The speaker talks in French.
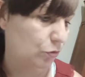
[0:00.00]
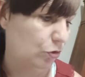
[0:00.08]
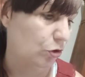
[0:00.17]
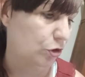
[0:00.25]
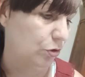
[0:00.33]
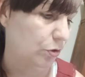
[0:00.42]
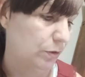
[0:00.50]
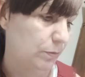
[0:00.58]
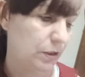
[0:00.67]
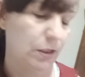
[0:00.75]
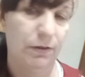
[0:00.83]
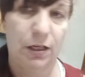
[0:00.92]
Quand euh,
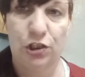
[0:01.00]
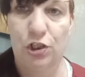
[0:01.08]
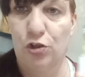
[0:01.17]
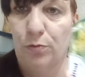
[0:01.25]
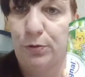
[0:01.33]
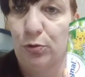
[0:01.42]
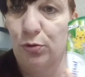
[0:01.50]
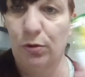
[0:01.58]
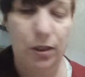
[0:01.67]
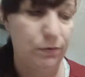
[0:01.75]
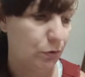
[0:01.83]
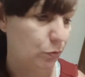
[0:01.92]
Dimitri va aller chercher le petit au
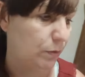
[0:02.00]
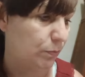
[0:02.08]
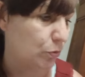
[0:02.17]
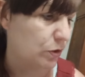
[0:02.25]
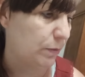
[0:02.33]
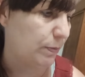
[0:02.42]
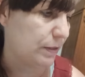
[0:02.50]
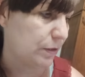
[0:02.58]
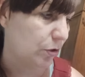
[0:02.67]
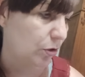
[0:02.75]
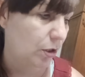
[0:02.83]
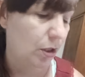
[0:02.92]
soir, il va lui déposer parce
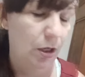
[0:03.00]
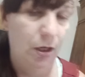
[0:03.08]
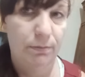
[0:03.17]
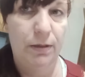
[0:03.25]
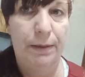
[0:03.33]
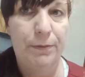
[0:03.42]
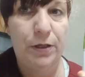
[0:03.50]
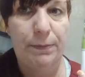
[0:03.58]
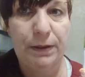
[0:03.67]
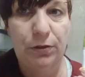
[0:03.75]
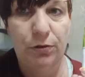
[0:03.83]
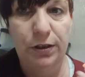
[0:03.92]
que ma maman n'a
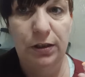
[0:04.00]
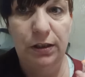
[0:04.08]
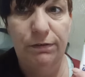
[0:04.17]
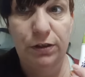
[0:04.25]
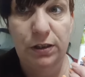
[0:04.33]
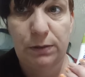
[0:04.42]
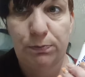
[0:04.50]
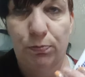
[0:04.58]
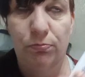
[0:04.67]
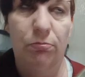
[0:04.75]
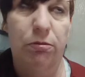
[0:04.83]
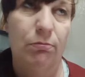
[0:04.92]
pas de dentifrice.
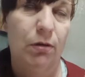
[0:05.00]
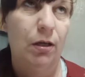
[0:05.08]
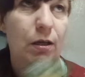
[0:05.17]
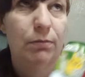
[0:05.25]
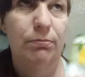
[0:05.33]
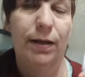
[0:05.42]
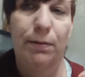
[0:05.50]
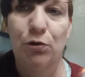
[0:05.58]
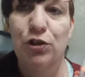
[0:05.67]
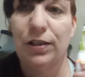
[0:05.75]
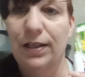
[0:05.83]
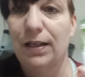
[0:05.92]
maman
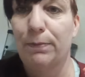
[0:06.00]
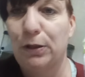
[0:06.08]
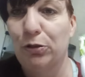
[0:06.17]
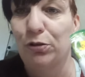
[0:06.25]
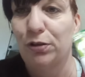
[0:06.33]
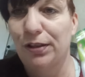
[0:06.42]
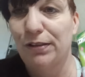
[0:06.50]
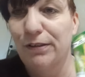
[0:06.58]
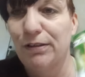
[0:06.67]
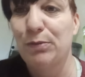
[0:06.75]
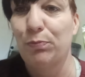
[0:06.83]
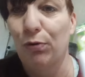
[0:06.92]
chez elle n'a pas de
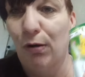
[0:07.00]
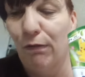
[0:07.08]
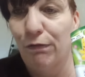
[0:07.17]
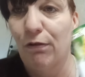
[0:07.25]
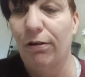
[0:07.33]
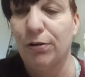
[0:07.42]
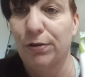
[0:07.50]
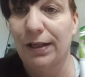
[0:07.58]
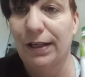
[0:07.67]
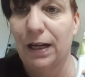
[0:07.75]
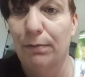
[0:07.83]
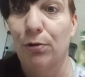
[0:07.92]
dentifrice pour enfants, elle en a
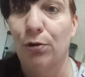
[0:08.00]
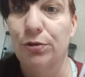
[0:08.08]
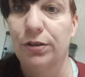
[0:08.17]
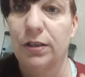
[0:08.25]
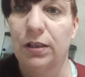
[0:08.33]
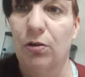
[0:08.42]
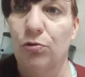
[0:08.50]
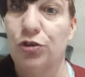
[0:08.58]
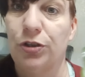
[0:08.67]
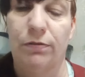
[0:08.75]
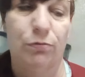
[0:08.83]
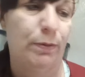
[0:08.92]
qu'à la menthe et
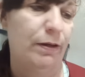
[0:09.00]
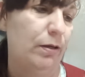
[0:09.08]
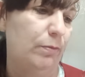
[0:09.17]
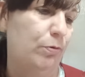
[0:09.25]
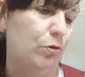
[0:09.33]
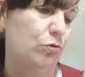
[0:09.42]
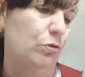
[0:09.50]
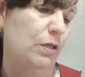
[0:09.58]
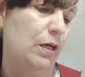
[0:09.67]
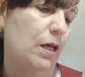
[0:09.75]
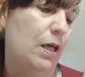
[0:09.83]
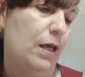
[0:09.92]
Angie elle veut pas prendre
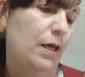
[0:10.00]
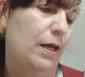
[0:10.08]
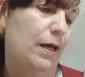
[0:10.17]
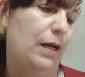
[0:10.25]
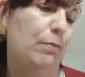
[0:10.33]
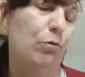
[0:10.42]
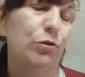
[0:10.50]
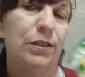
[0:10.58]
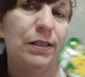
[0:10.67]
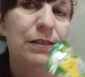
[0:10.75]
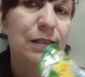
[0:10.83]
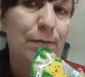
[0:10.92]
à la menthe.
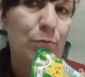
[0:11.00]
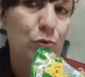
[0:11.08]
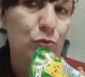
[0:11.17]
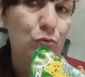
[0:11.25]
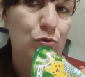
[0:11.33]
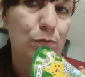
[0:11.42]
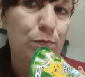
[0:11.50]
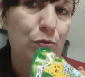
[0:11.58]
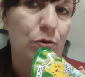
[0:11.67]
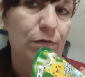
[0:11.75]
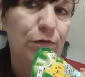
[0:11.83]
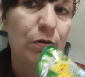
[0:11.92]
Ici c'est la menthe douce
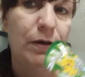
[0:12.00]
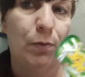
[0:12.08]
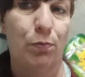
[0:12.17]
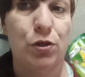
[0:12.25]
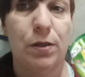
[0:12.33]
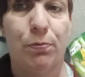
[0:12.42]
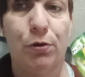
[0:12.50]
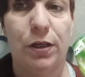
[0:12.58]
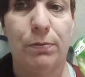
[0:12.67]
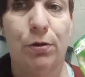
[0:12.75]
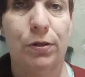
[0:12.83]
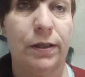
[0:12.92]
pour enfants et en plus c'est
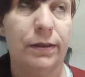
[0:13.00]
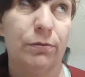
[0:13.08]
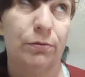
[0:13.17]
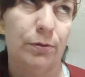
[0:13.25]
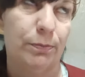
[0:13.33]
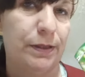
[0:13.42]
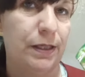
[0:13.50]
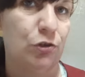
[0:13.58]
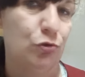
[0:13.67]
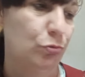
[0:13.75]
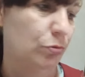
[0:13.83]
Pokémon, Pikachu.